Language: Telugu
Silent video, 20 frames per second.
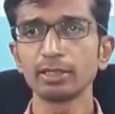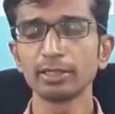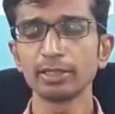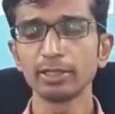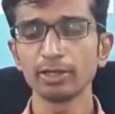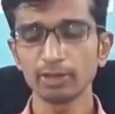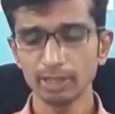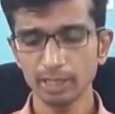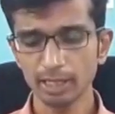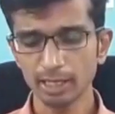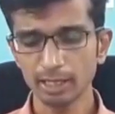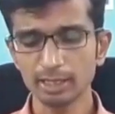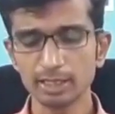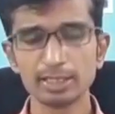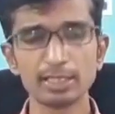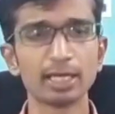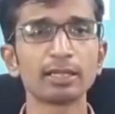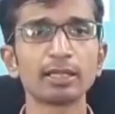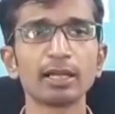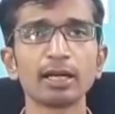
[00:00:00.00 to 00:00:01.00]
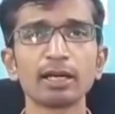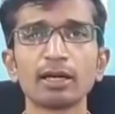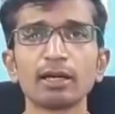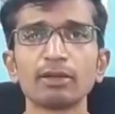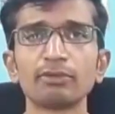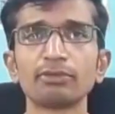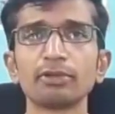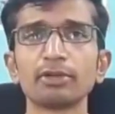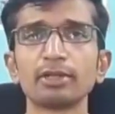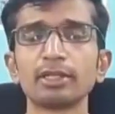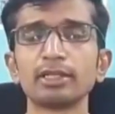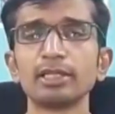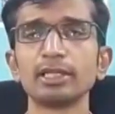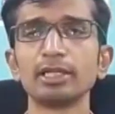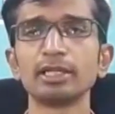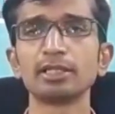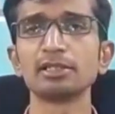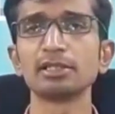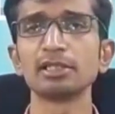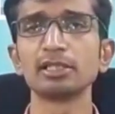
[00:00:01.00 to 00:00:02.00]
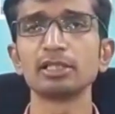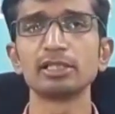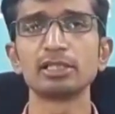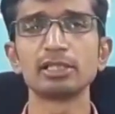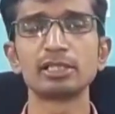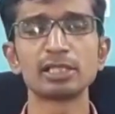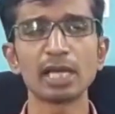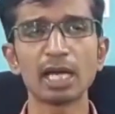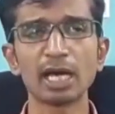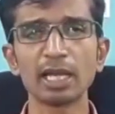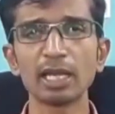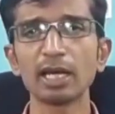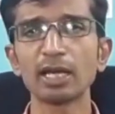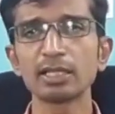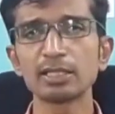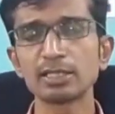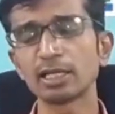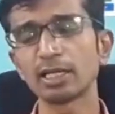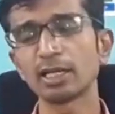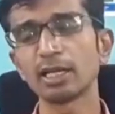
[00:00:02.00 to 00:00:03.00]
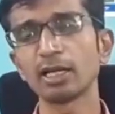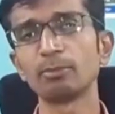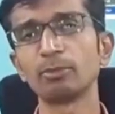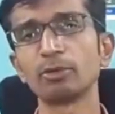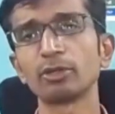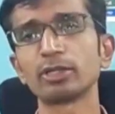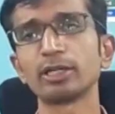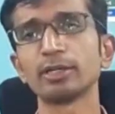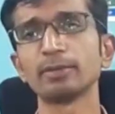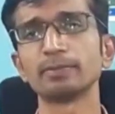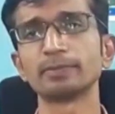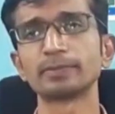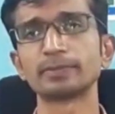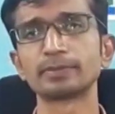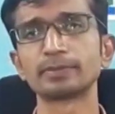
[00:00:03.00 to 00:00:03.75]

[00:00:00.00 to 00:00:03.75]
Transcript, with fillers: ఈ యొక్క జనతా కర్ఫ్యూ అనేది చాలా చాలా ముఖ్యం